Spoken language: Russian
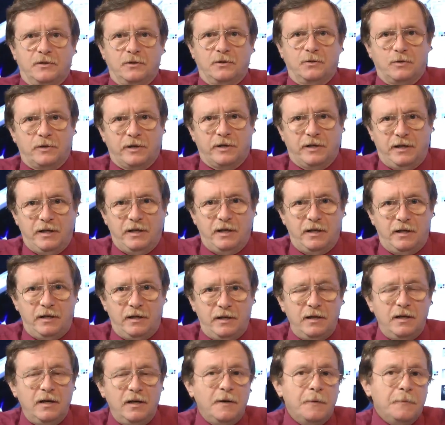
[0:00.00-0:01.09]
Гурарье
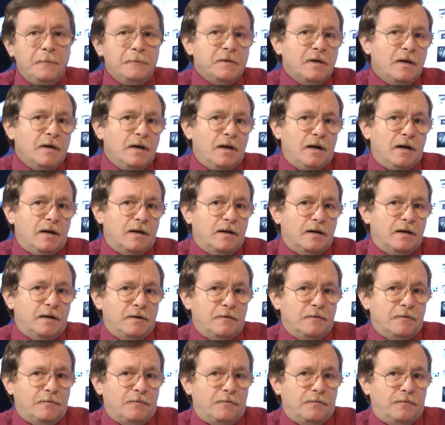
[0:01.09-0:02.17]
и
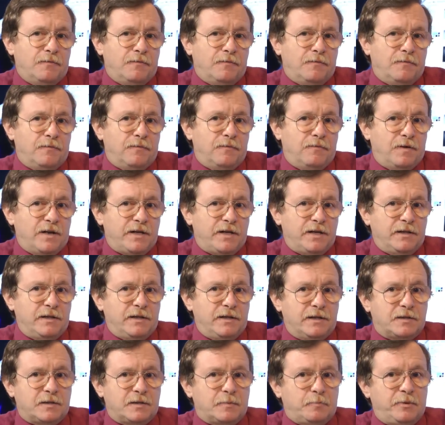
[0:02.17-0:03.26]
э, военный
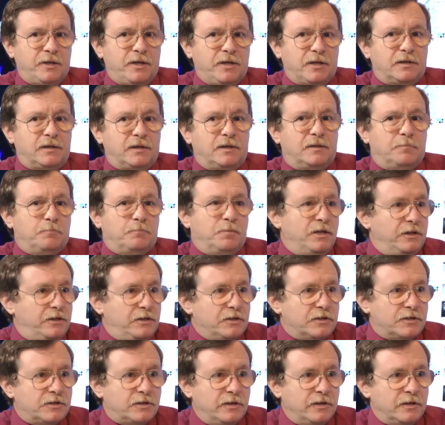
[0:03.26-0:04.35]
эксперт,
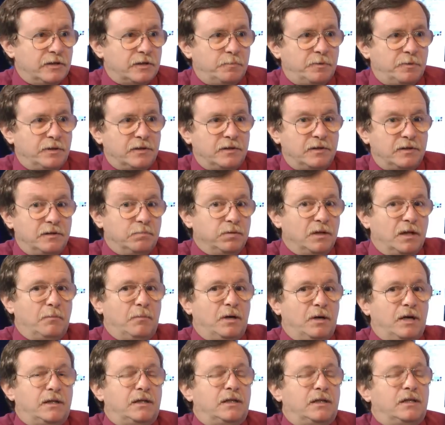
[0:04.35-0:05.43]
политический эксперт,
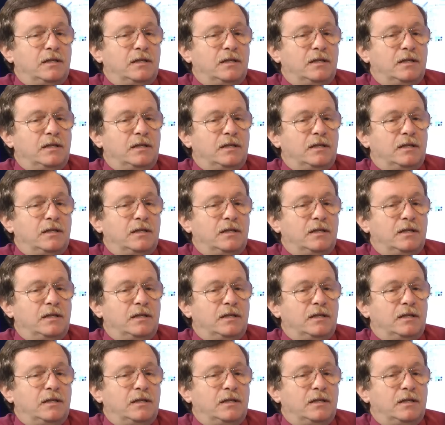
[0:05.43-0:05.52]
дипломат